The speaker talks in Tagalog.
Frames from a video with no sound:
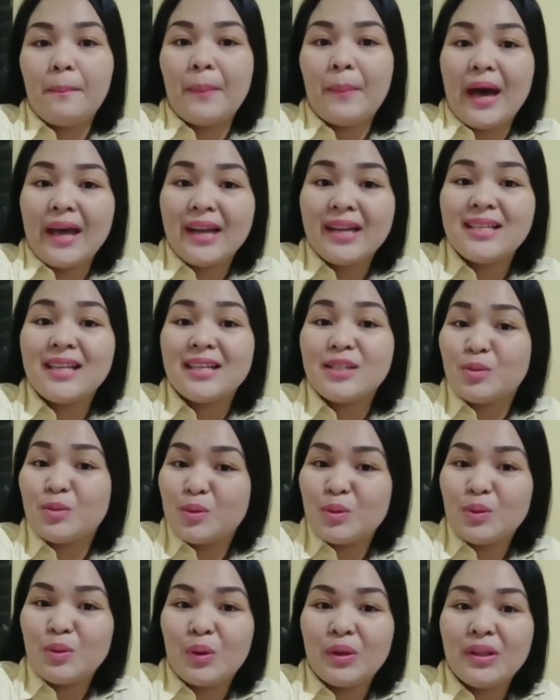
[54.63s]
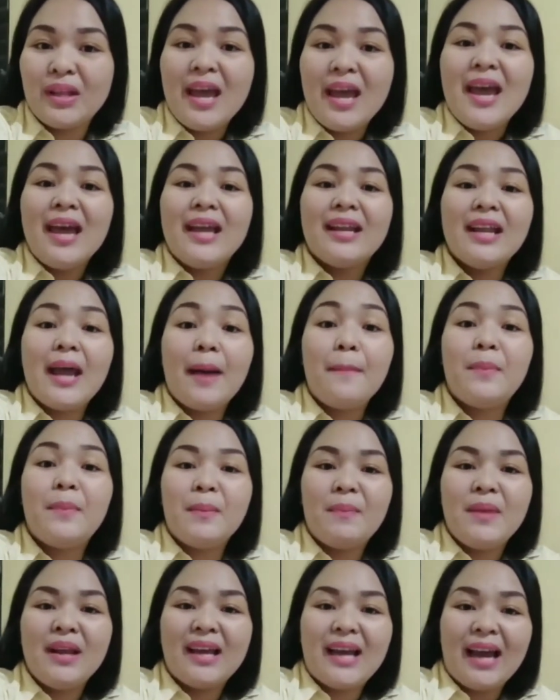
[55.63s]
para sa susunod na
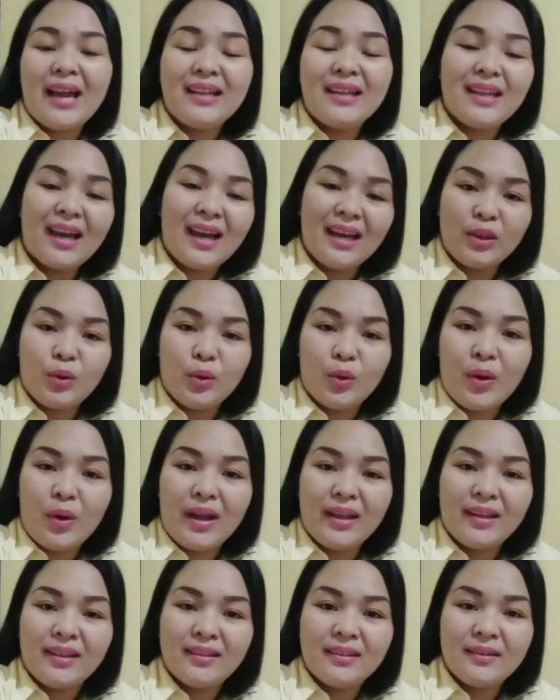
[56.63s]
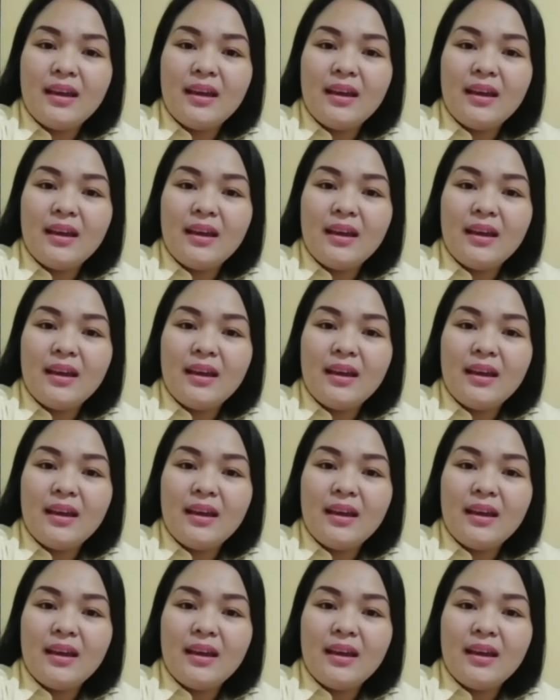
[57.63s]
biblical na katuruan.